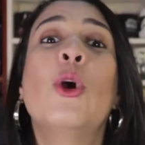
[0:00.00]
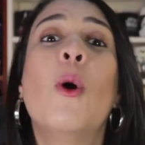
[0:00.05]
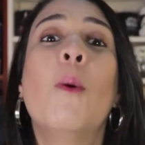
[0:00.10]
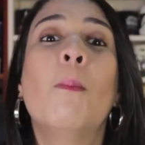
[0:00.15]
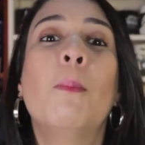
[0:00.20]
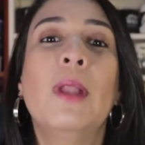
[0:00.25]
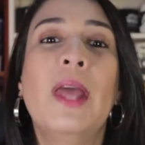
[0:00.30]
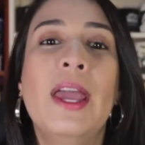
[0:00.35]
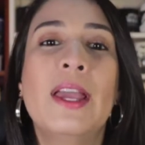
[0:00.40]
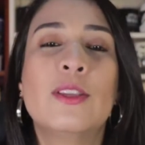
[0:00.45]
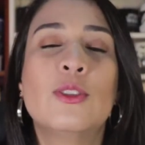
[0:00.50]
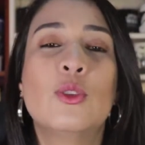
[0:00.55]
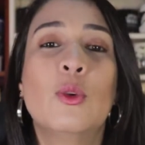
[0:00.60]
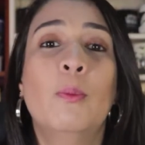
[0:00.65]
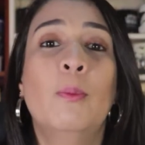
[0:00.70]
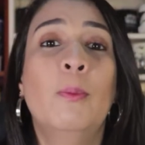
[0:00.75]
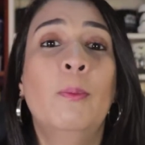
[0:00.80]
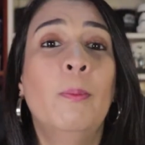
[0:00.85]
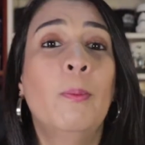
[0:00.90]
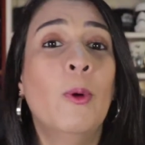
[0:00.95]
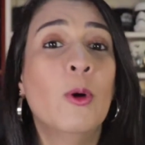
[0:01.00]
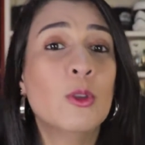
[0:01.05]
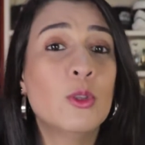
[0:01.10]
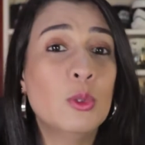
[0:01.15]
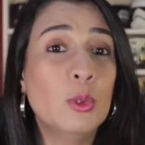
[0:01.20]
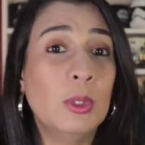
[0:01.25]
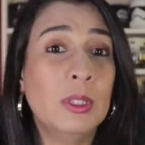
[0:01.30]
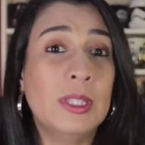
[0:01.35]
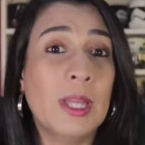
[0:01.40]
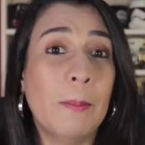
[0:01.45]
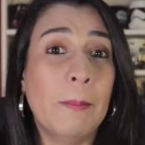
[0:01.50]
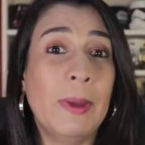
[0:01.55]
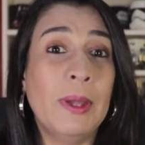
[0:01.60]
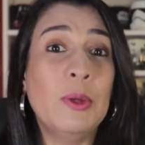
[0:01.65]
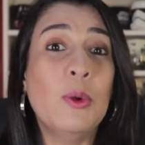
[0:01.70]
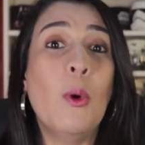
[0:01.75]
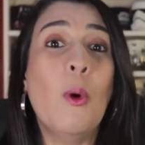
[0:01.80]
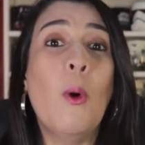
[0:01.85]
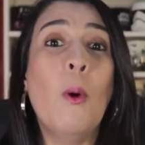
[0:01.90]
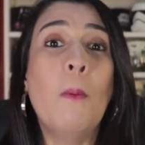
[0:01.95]
complexo possui
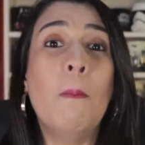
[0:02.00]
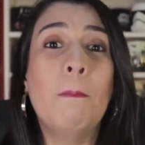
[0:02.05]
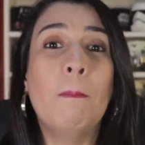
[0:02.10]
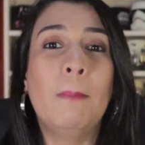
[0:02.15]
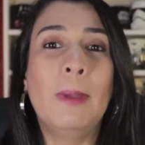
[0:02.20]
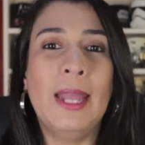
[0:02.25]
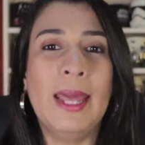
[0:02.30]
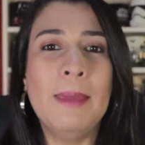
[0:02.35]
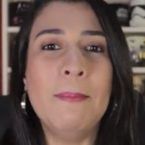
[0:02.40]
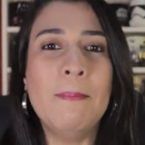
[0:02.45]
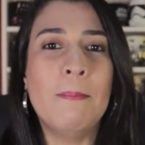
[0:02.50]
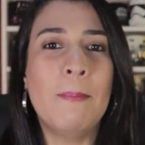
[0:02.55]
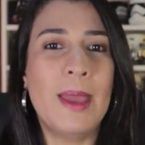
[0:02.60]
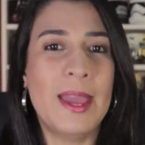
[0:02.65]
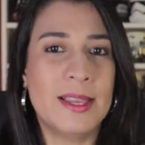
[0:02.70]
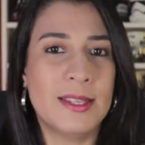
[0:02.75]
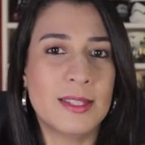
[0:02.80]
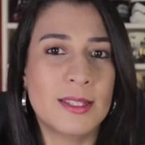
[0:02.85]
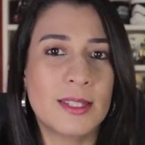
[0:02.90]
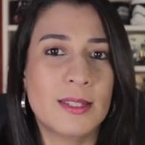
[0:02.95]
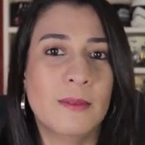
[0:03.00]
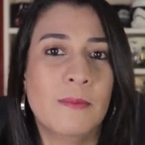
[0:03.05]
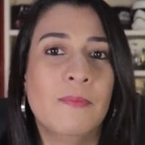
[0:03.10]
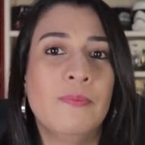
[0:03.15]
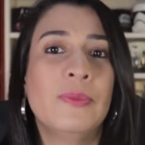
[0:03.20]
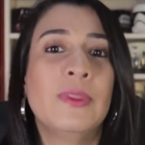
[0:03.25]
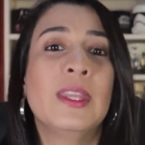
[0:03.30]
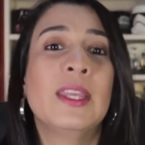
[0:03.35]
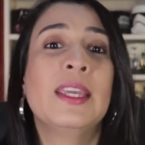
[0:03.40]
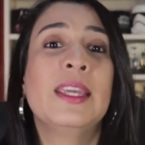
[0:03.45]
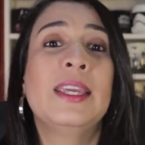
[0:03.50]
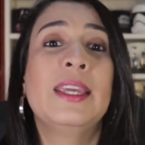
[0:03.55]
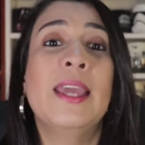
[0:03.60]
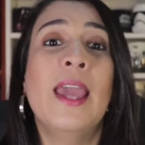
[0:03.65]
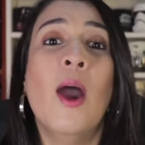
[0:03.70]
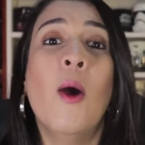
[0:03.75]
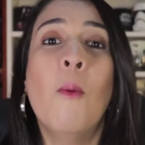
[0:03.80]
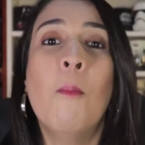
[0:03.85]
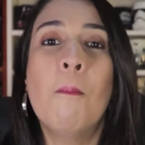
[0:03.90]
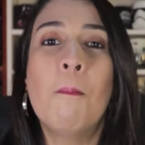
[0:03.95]
também o Play Pass, que
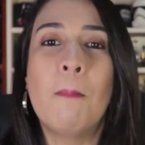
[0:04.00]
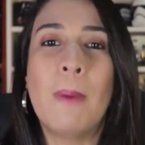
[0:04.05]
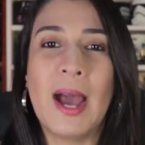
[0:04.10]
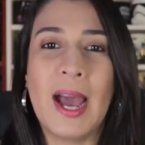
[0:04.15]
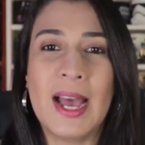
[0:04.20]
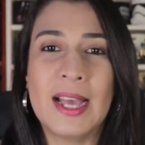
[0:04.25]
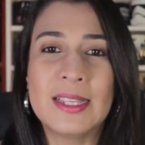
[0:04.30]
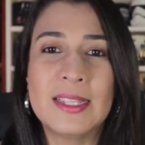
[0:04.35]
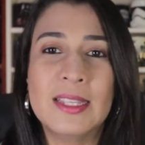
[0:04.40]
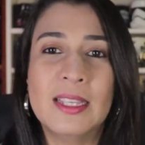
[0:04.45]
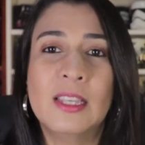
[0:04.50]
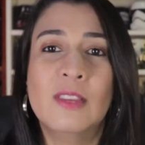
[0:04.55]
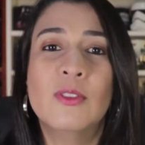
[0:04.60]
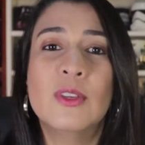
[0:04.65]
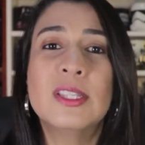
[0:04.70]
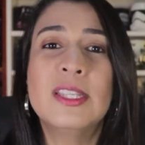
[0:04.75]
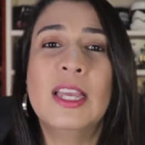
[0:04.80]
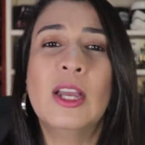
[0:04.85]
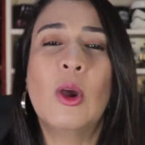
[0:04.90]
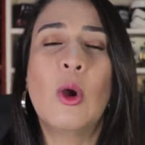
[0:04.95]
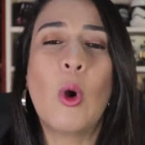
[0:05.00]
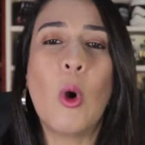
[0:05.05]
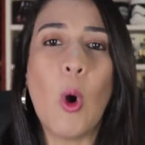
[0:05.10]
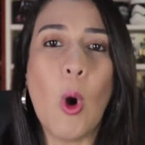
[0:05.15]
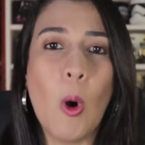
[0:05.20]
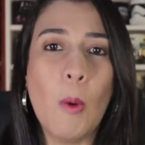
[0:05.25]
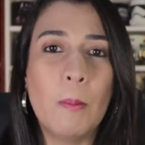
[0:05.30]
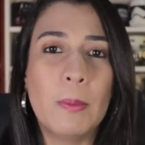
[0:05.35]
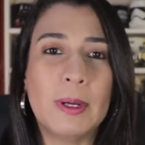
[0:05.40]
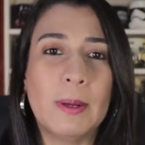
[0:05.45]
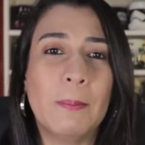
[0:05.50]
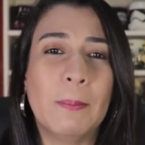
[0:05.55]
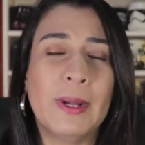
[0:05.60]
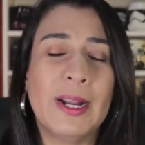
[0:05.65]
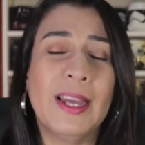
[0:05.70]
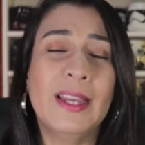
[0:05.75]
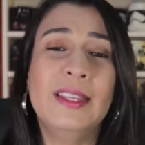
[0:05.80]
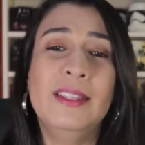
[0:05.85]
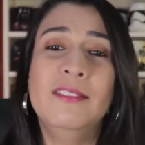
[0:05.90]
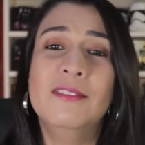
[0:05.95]
é um passe que você compra
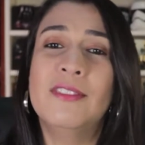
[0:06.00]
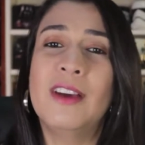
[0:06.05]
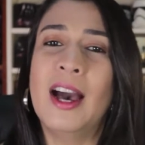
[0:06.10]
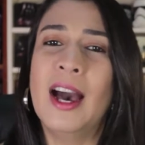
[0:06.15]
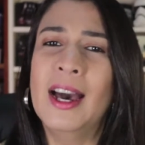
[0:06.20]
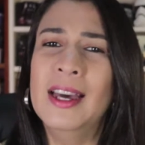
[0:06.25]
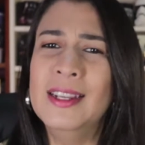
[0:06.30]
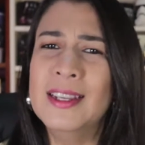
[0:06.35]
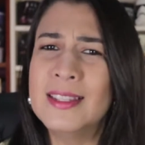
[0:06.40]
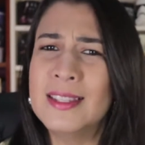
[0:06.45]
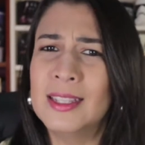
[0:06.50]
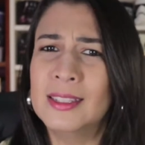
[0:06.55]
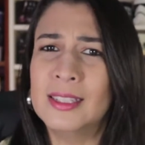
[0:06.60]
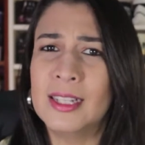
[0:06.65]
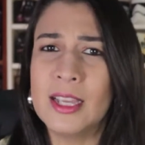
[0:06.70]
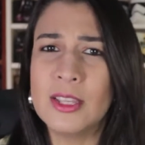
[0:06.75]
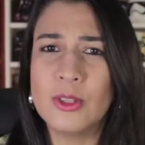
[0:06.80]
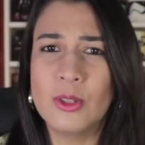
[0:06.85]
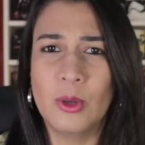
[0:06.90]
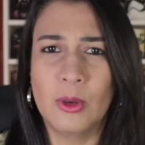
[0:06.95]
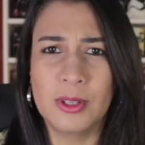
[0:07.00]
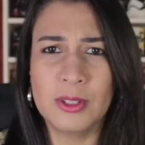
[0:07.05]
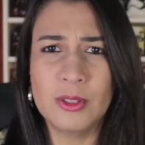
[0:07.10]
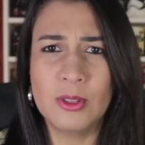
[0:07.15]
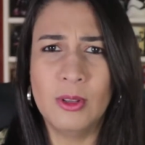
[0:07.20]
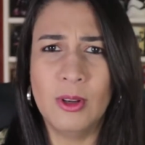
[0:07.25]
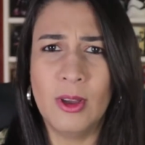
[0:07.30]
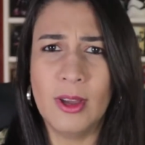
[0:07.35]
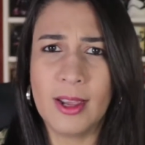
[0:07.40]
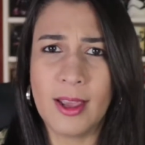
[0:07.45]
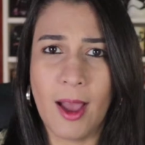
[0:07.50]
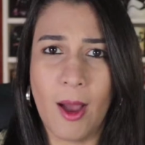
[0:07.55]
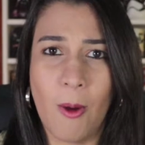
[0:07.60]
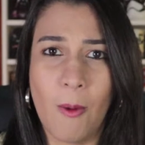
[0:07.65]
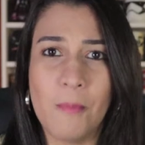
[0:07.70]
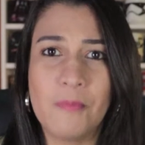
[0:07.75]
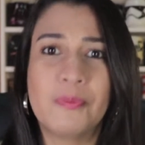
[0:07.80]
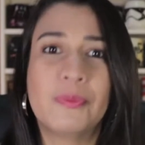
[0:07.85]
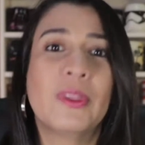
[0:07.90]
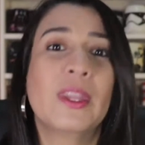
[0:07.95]
para ir em várias atrações do local.